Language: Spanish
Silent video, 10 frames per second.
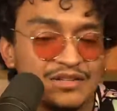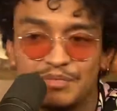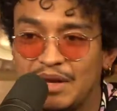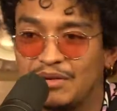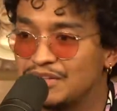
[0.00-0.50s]
esas
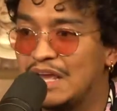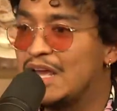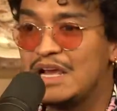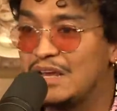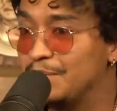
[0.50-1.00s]
palabras, o
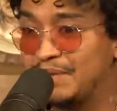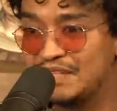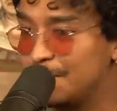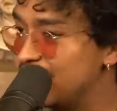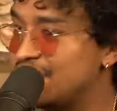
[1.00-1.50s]

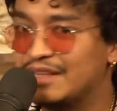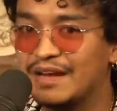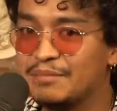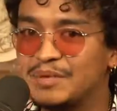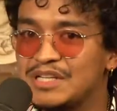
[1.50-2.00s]
empecé a
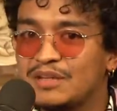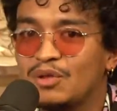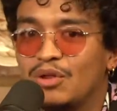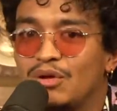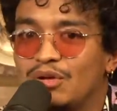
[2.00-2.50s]
meditar, empecé a
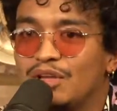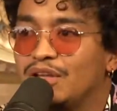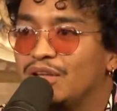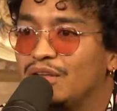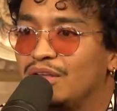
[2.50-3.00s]
todo
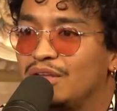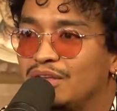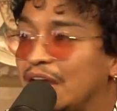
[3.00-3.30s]
y ya